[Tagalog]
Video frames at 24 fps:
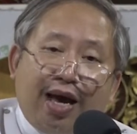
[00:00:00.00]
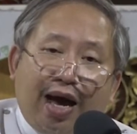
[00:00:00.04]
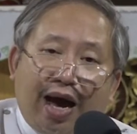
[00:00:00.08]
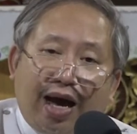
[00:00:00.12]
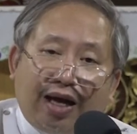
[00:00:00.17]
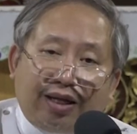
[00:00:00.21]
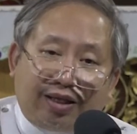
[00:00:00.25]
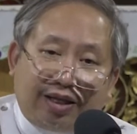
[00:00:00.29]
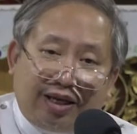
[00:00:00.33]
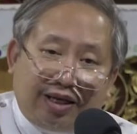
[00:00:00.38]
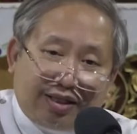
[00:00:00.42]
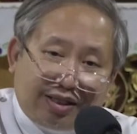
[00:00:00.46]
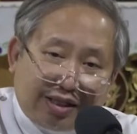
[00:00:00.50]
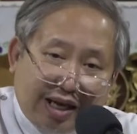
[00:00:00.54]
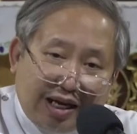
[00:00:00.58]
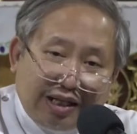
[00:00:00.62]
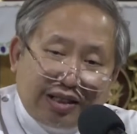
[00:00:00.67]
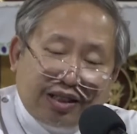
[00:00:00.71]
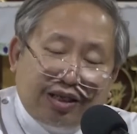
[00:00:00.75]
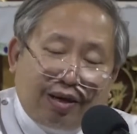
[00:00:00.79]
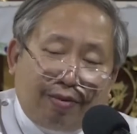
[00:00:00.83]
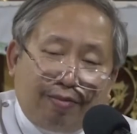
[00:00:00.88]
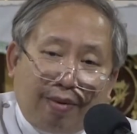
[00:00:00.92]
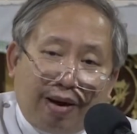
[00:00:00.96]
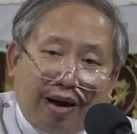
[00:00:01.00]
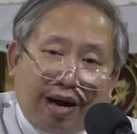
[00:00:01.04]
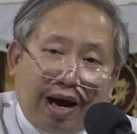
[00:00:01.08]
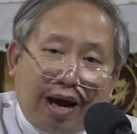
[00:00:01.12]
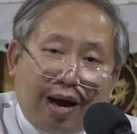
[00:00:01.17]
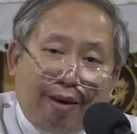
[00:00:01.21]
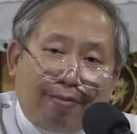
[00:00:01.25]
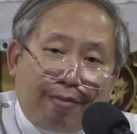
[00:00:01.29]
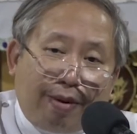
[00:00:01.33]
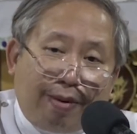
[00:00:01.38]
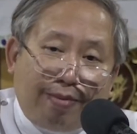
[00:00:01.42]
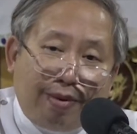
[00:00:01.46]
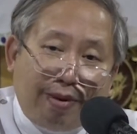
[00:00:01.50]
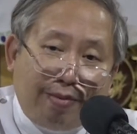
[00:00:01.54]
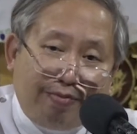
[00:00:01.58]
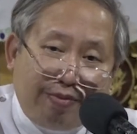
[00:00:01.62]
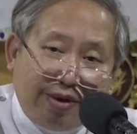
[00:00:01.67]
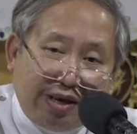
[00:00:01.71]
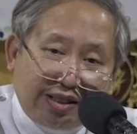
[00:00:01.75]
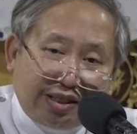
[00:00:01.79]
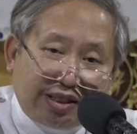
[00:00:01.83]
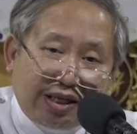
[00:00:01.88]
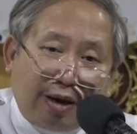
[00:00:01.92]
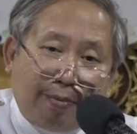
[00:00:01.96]
at isa sa mga
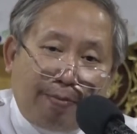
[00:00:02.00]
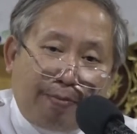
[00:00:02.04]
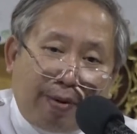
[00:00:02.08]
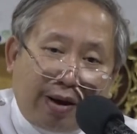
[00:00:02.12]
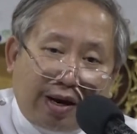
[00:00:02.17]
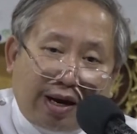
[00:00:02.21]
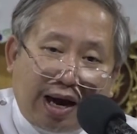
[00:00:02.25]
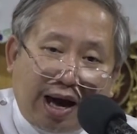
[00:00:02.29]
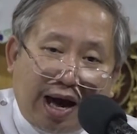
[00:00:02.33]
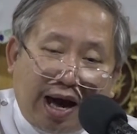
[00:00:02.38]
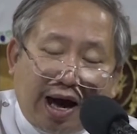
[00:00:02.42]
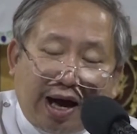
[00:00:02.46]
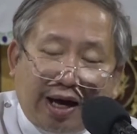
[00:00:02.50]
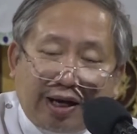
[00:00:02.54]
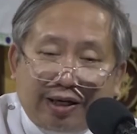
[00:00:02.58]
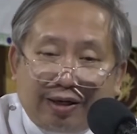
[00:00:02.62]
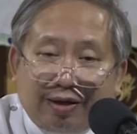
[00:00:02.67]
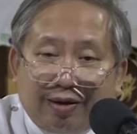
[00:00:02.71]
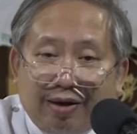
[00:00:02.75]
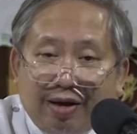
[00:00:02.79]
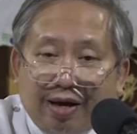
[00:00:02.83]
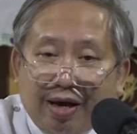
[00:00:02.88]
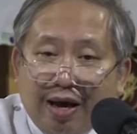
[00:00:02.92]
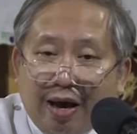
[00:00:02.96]
mabibisang paraan